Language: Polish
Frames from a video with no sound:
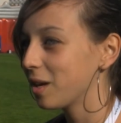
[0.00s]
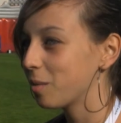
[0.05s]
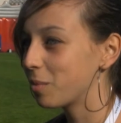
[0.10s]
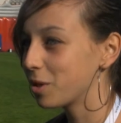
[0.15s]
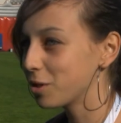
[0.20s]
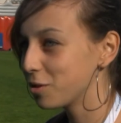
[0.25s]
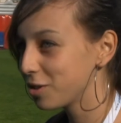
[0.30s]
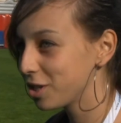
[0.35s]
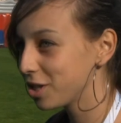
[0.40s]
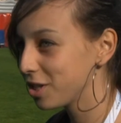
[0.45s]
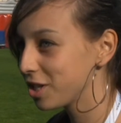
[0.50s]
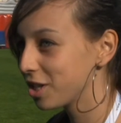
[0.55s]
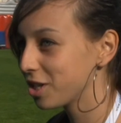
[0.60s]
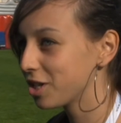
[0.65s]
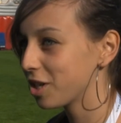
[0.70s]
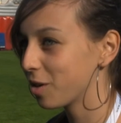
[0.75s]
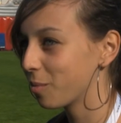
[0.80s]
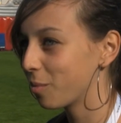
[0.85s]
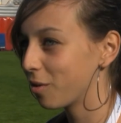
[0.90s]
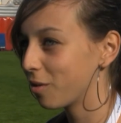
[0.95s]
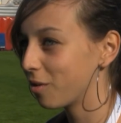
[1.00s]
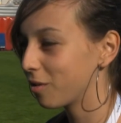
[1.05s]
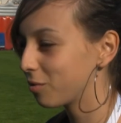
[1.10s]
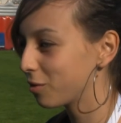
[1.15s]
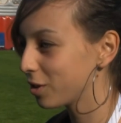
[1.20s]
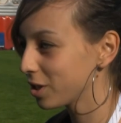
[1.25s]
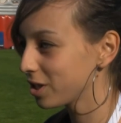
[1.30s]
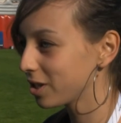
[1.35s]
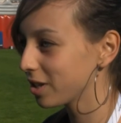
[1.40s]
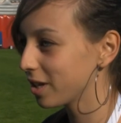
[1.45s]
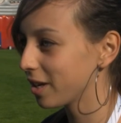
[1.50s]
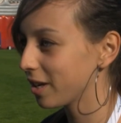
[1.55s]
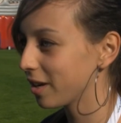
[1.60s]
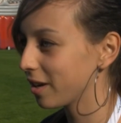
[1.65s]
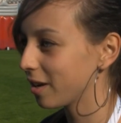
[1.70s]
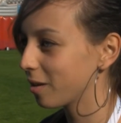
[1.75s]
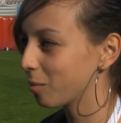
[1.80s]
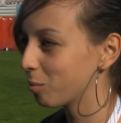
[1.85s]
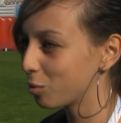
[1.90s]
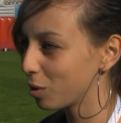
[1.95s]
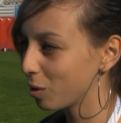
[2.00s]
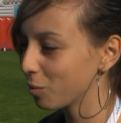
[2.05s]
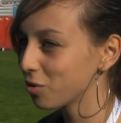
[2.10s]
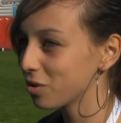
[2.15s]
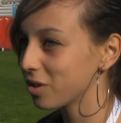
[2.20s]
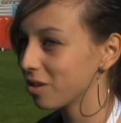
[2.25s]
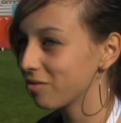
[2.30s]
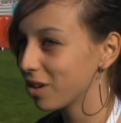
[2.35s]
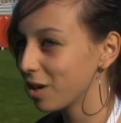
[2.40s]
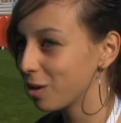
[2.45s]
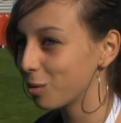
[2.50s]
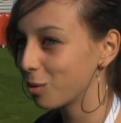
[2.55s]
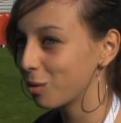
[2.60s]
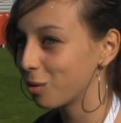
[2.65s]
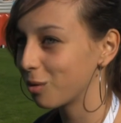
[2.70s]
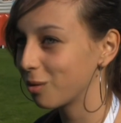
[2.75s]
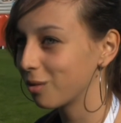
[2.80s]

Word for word: Bardzo się cieszę, bo właśnie byłam już na wielu,